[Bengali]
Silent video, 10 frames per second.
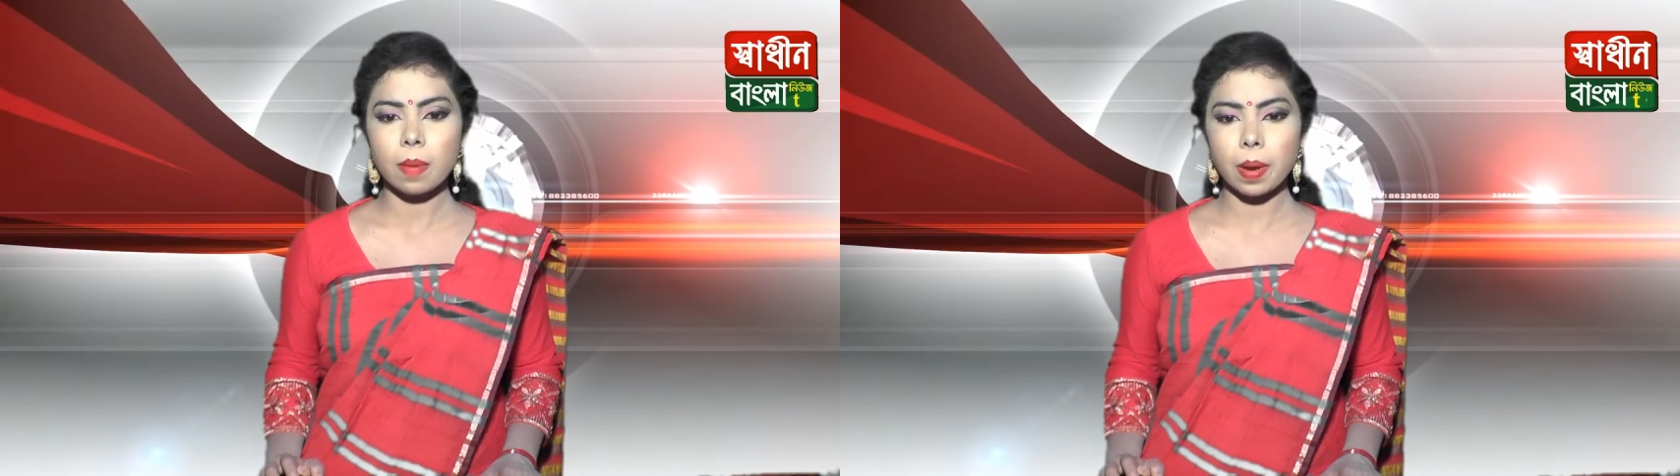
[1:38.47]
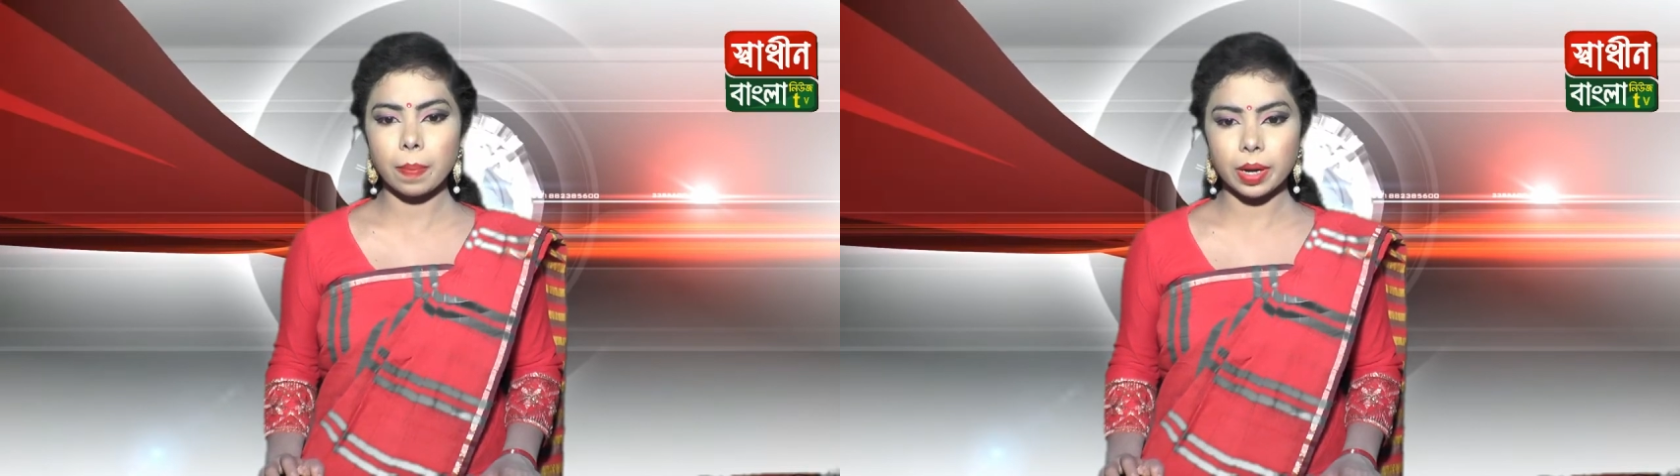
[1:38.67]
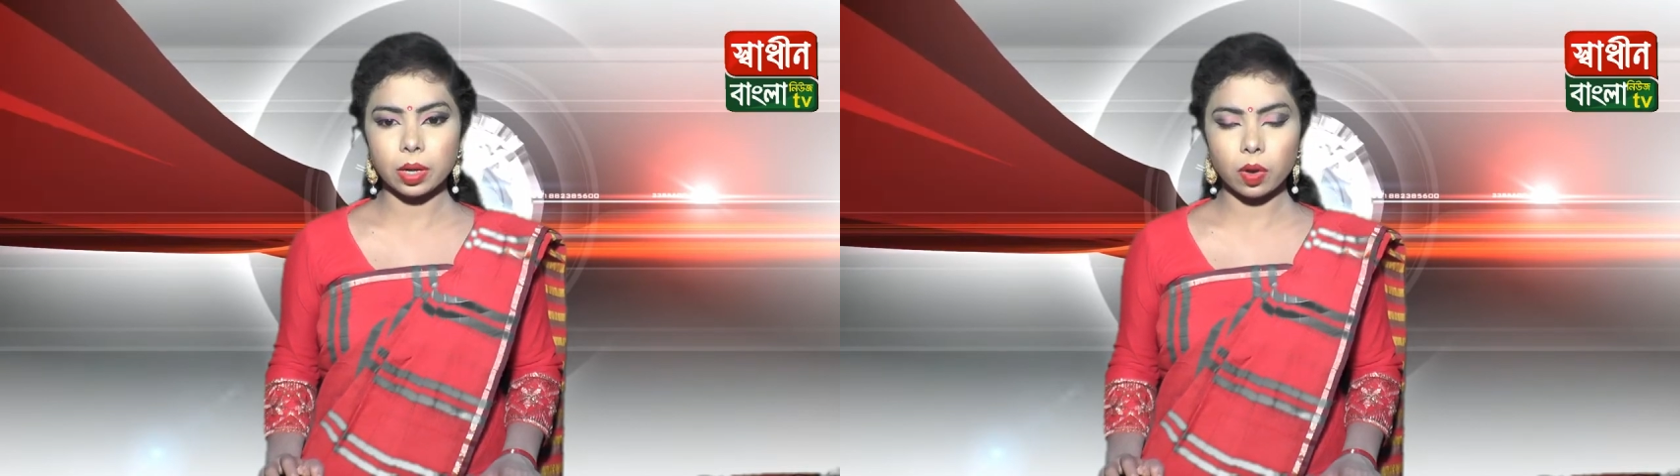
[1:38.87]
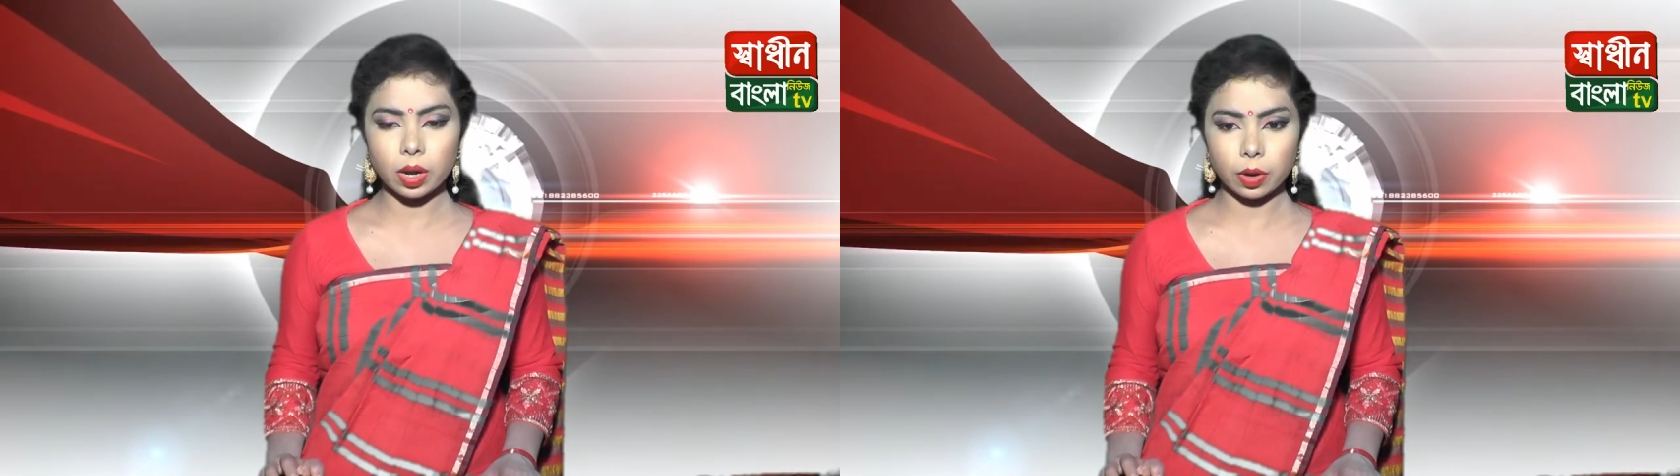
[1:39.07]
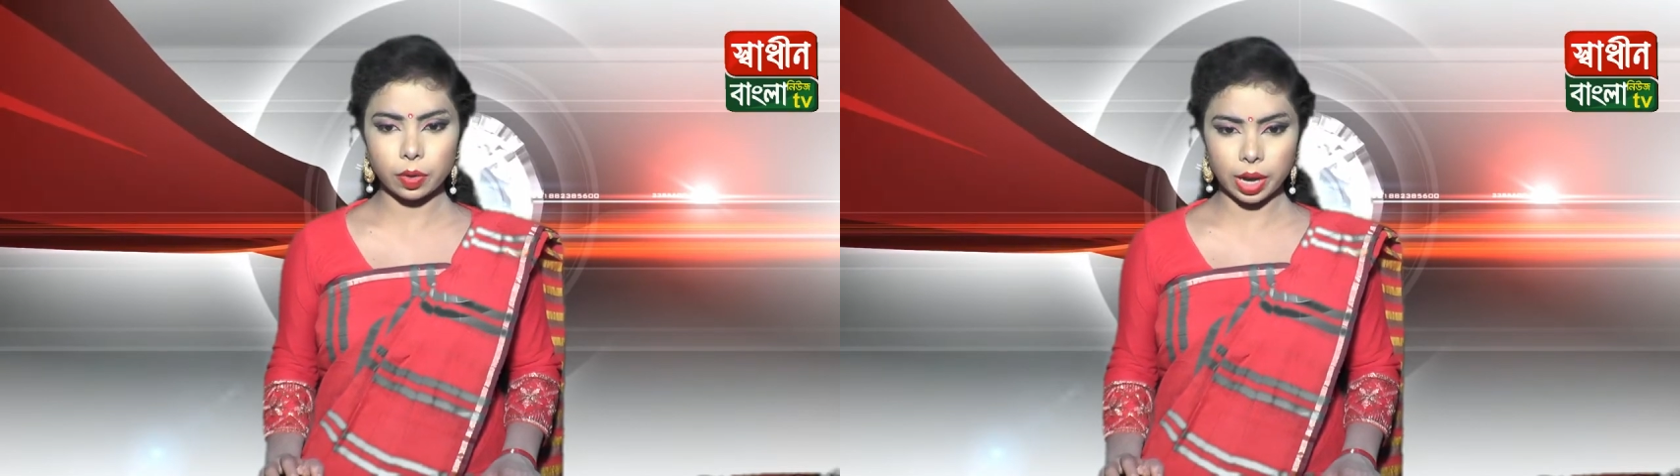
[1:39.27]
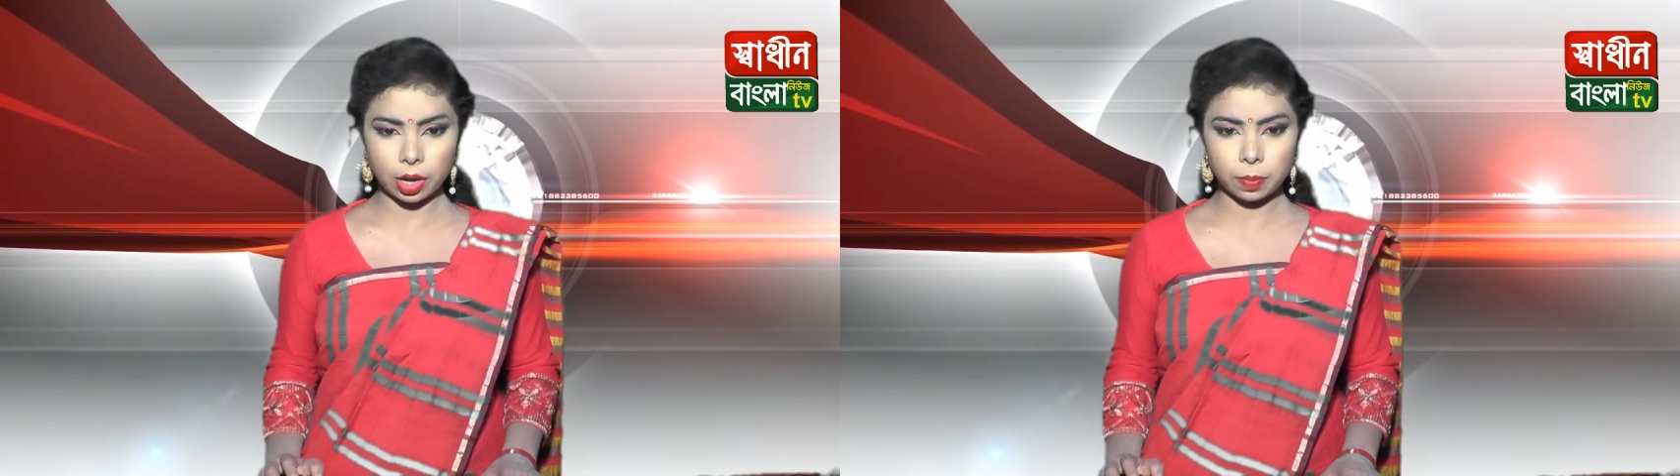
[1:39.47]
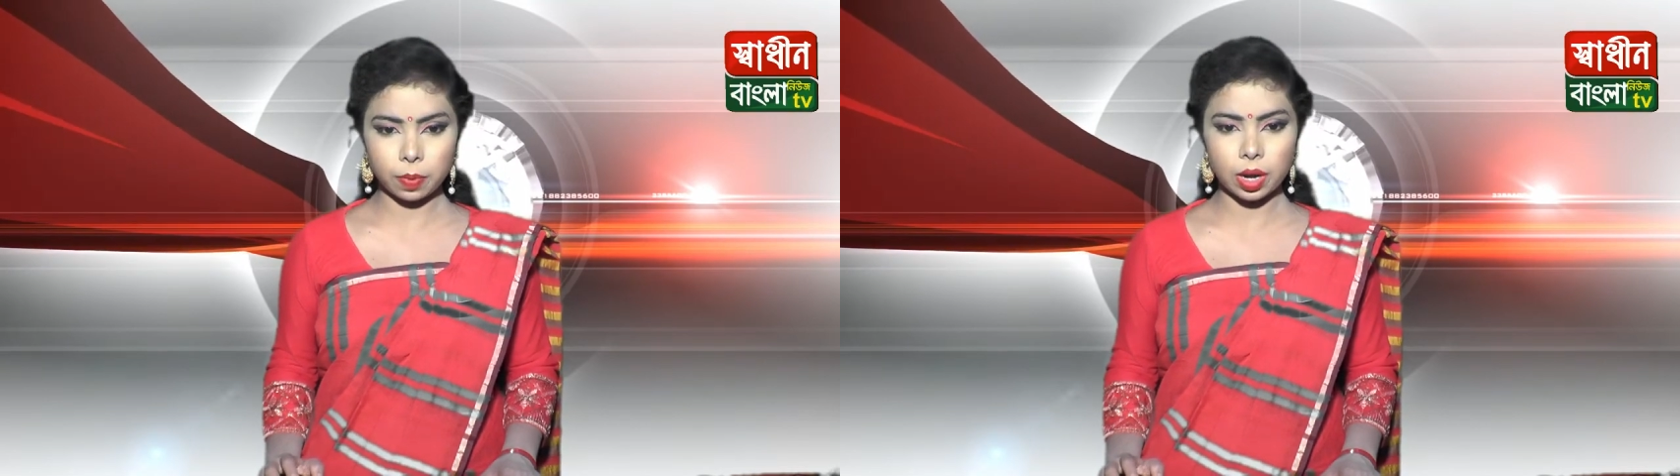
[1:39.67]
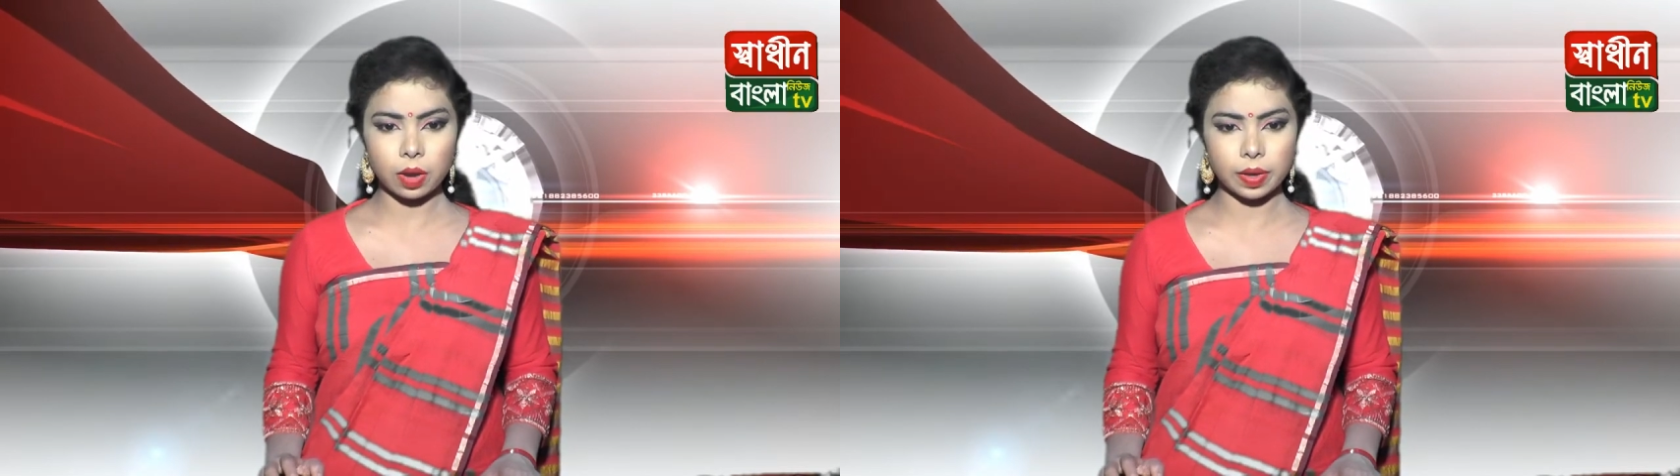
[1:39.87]
ব্যাপারে কড়াকড়ি আরোপ
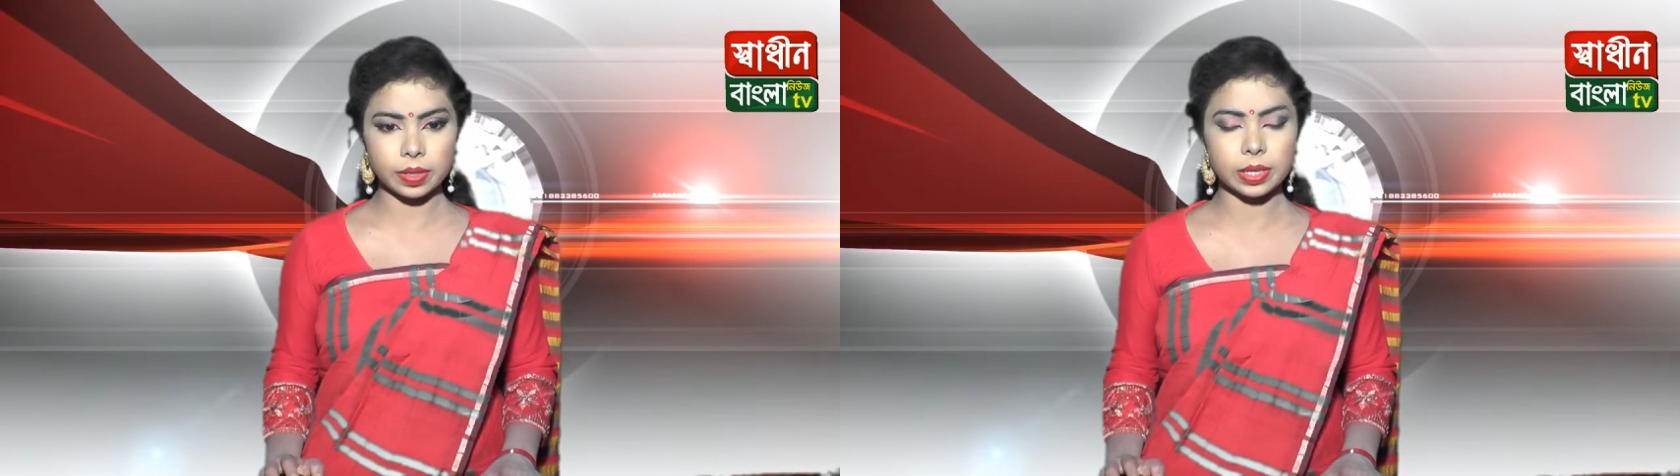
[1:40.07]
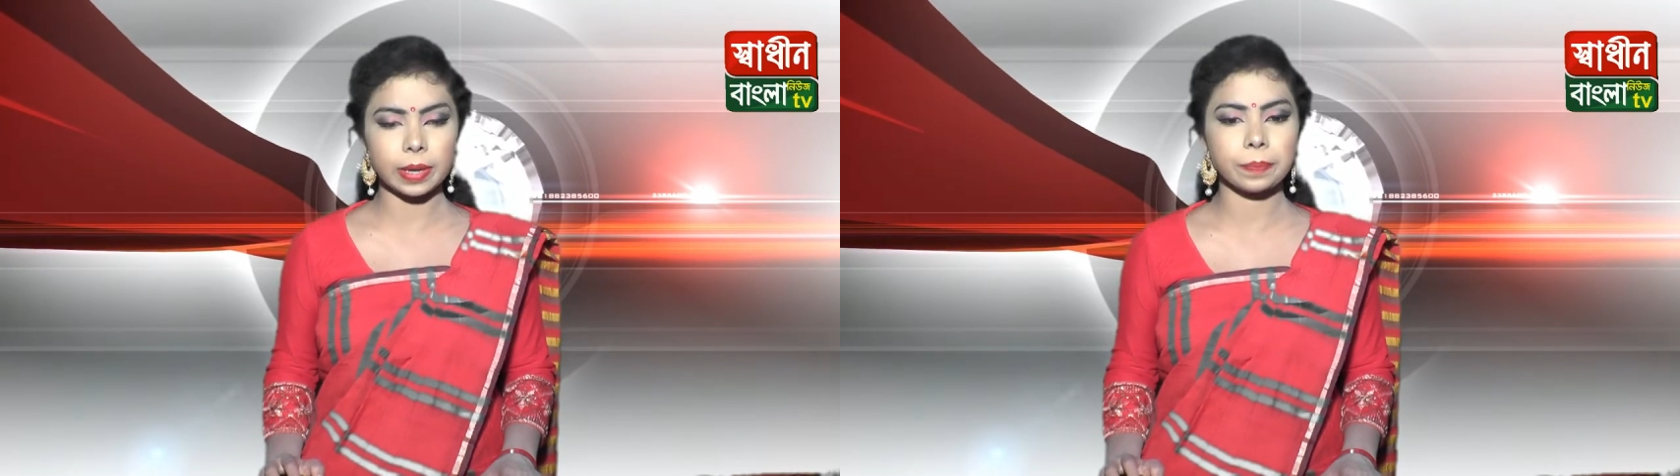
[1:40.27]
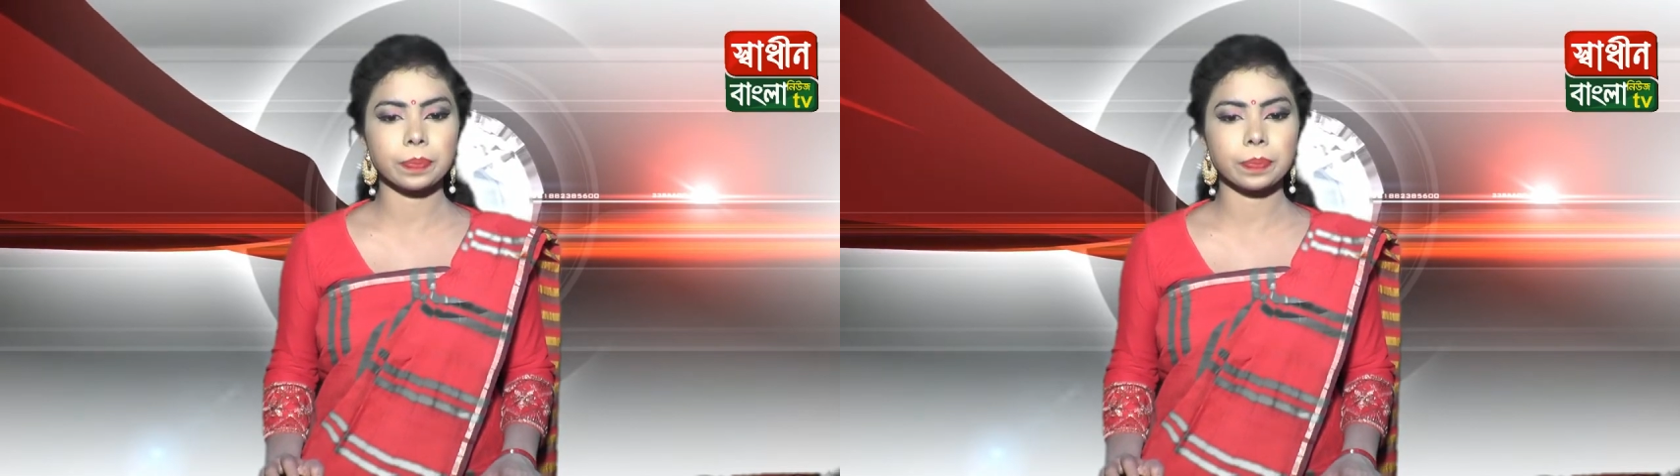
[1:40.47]
করা হয়েছে